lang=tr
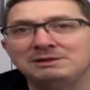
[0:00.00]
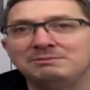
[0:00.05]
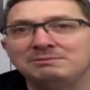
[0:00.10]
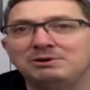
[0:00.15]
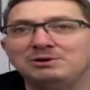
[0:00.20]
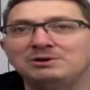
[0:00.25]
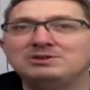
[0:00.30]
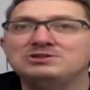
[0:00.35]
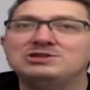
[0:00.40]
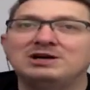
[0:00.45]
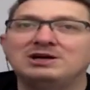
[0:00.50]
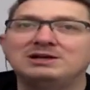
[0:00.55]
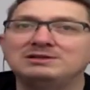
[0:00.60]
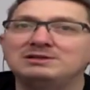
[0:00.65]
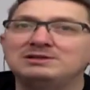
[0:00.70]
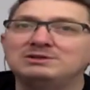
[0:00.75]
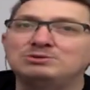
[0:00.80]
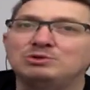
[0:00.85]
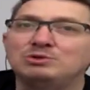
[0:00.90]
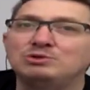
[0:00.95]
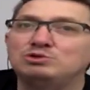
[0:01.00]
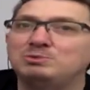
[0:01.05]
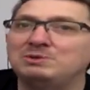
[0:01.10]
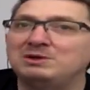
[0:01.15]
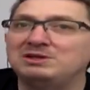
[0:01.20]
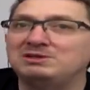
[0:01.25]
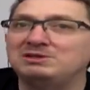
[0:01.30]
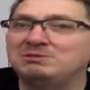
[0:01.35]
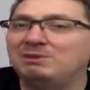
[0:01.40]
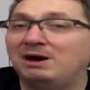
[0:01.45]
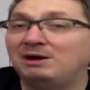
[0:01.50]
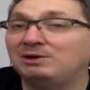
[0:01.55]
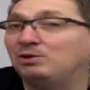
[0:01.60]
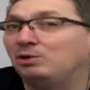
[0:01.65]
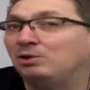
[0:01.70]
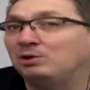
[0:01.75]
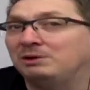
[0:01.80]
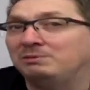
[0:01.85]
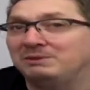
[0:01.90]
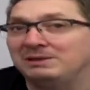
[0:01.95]
böyle canlıların oluşma ihtimali
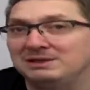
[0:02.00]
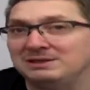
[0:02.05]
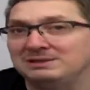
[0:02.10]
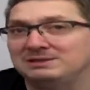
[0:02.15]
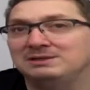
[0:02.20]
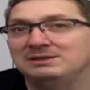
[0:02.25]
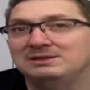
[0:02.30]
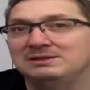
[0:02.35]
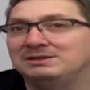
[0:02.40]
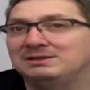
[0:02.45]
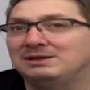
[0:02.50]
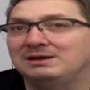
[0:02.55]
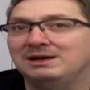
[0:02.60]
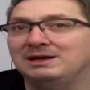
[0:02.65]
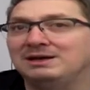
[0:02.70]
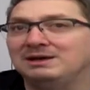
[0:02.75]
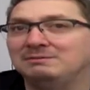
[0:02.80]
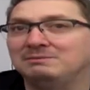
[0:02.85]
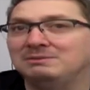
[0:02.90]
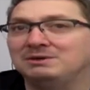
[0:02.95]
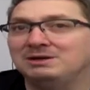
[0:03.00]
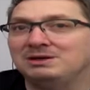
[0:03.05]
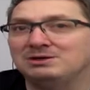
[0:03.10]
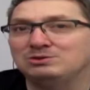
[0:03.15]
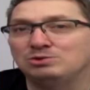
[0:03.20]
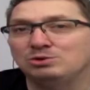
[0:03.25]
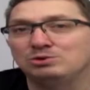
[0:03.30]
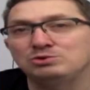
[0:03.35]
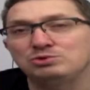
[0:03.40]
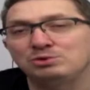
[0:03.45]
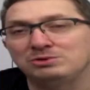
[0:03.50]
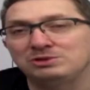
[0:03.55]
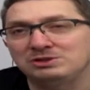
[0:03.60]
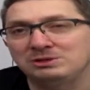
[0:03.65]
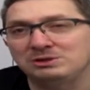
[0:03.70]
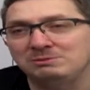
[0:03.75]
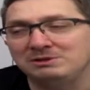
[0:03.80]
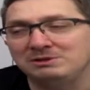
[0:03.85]
olabilir diye bir sonuca ulaşabiliriz.